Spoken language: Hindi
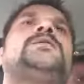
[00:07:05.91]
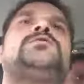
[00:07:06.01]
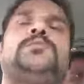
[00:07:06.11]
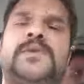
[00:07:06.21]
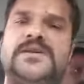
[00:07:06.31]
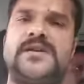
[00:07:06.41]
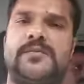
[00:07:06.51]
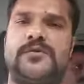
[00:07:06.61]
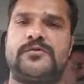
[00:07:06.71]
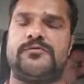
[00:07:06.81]
तो प्लीज
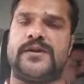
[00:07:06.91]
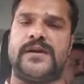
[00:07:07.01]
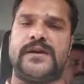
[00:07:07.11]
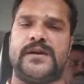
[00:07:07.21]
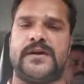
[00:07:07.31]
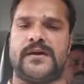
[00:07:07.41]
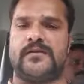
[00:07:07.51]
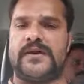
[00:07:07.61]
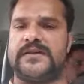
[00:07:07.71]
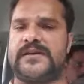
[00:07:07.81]
आप लोग वोटिंग करिए
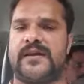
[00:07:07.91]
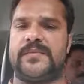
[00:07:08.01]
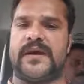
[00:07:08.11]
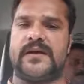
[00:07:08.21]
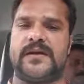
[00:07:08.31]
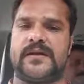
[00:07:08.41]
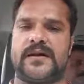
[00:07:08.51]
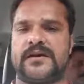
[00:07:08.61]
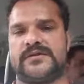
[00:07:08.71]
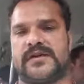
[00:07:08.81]
और ढेर सारा प्यार
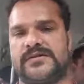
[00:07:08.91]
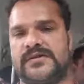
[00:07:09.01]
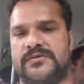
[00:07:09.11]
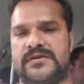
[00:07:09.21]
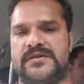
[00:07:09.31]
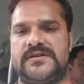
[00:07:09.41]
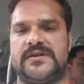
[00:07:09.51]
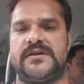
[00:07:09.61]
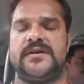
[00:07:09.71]
अक्षरा जी को दीजिए